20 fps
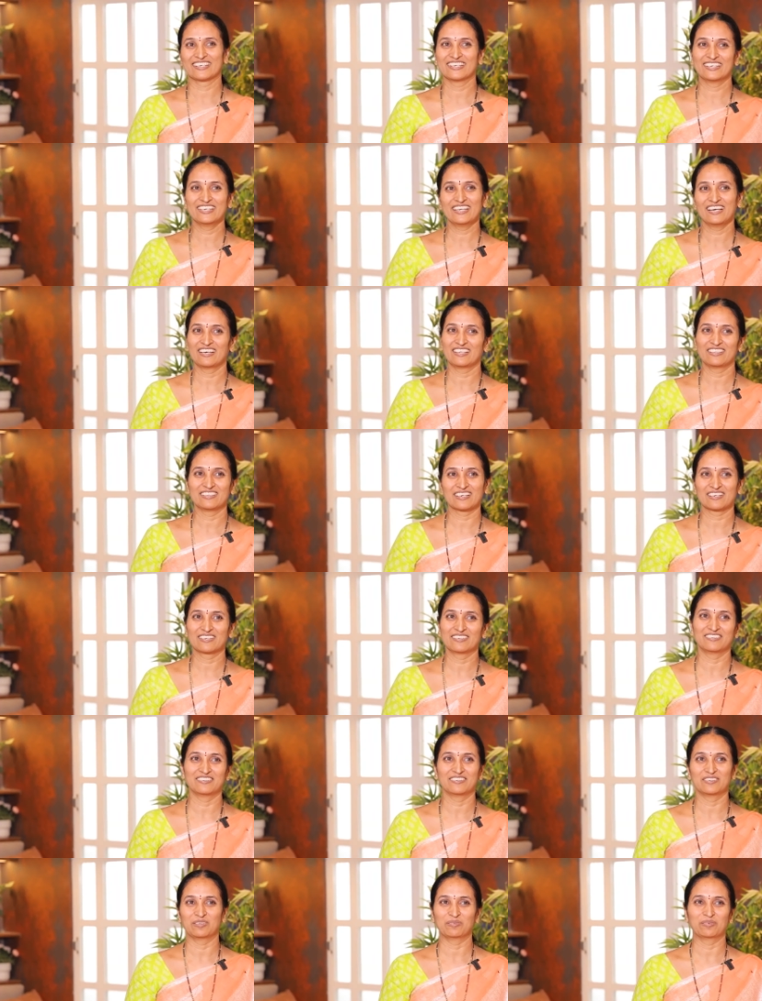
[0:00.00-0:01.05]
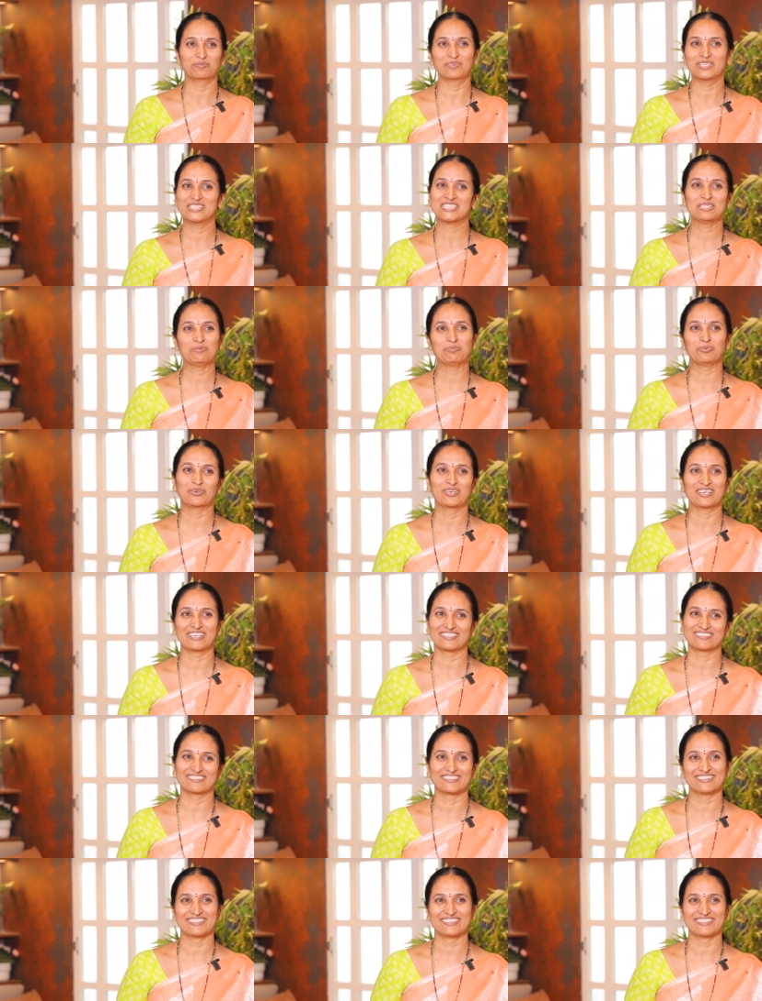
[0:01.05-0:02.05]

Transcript: కానీ అంతకు మించి పోలేదు